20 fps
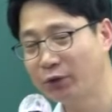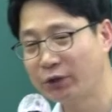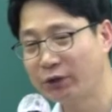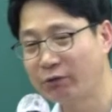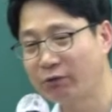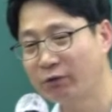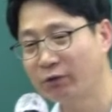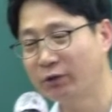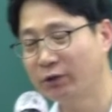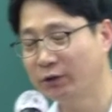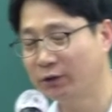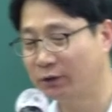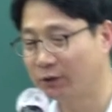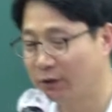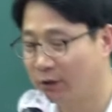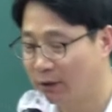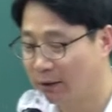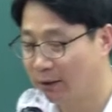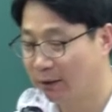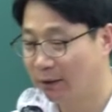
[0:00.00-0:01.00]
채권은
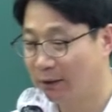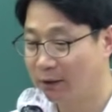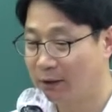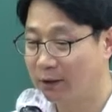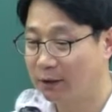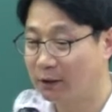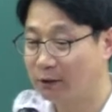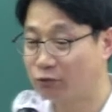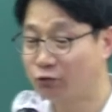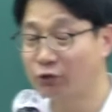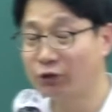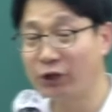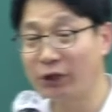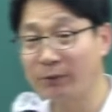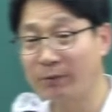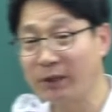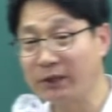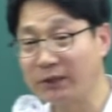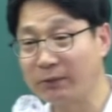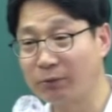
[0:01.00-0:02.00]
예,
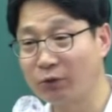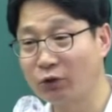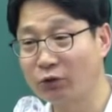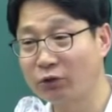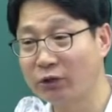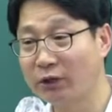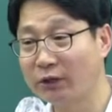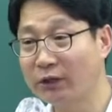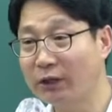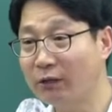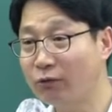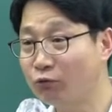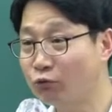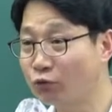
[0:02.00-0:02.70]
국세지방세보다 어떻게 한다?